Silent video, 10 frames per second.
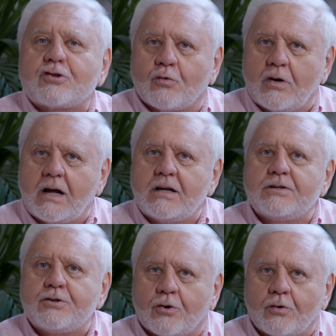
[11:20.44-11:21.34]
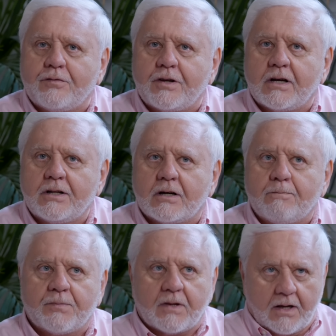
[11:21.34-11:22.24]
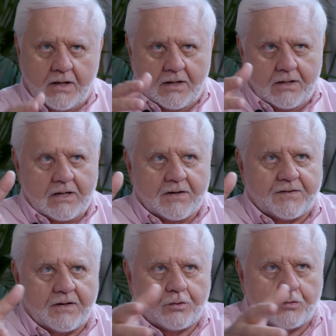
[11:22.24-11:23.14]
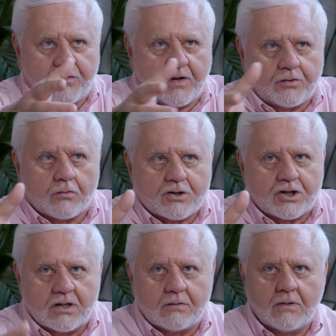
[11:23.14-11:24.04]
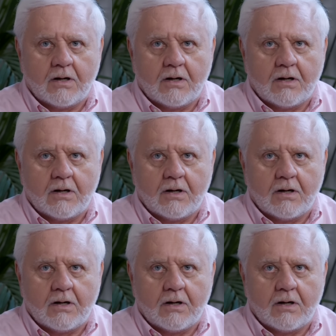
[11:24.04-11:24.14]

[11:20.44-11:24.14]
sont là, les dieux reviennent. Et il y a cet, cet engin